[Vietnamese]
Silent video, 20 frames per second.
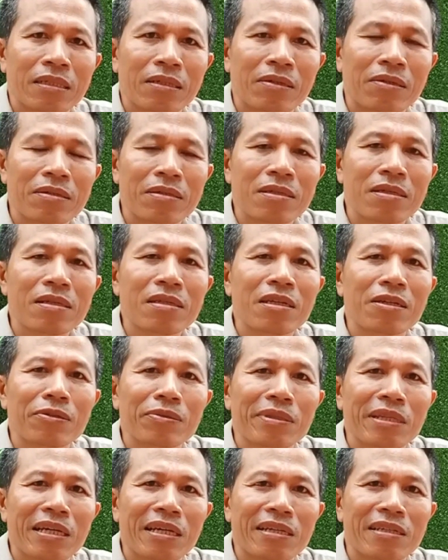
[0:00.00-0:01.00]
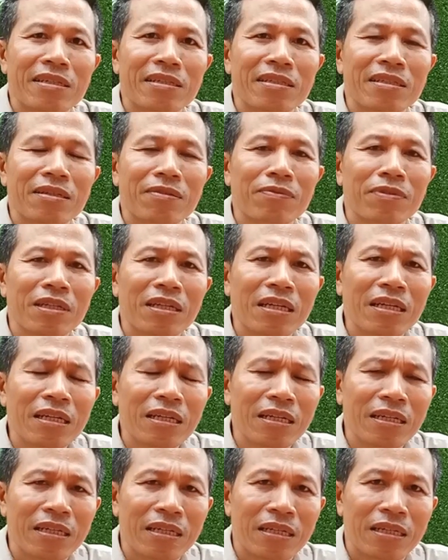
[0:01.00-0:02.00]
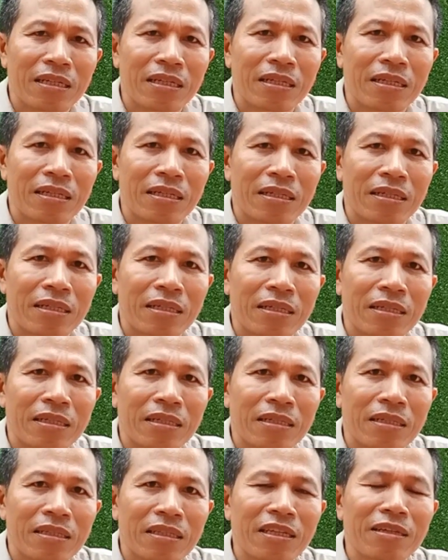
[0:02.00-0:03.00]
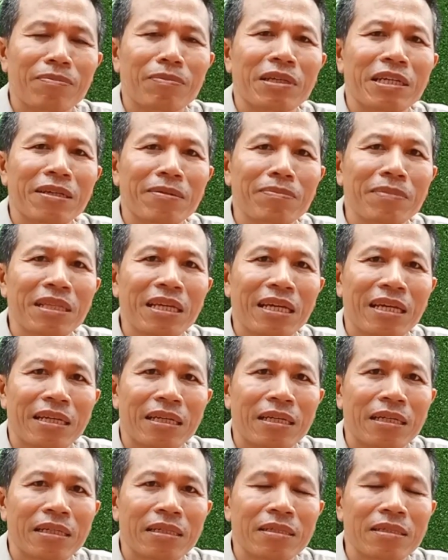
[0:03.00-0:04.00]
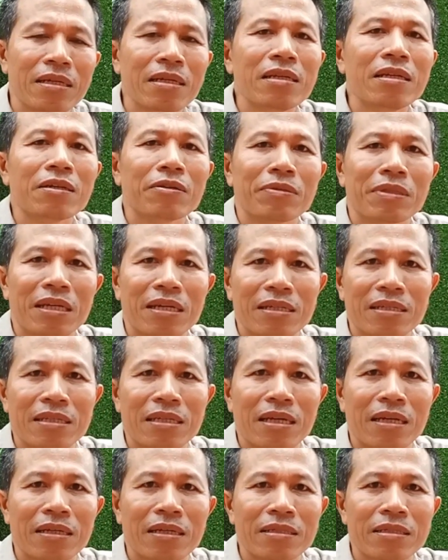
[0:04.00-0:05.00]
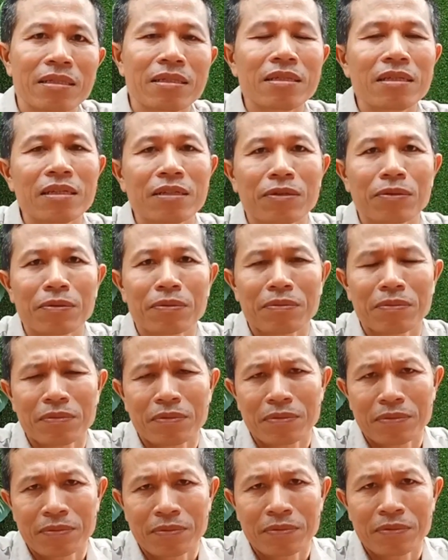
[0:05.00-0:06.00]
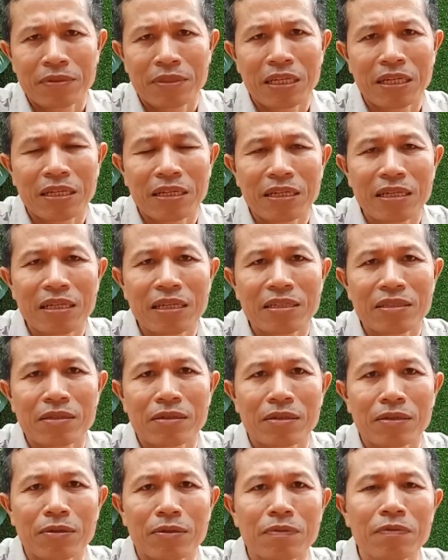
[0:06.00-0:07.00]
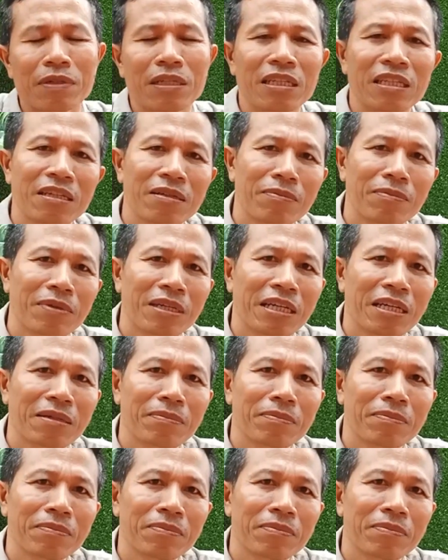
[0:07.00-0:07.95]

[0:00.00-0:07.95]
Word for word: có rất nhiều tiền rồi nhưng vẫn tìm kiếm tiền rất nhiều tài sản rất nhiều tiện nghi rồi cũng vẫn tìm kiếm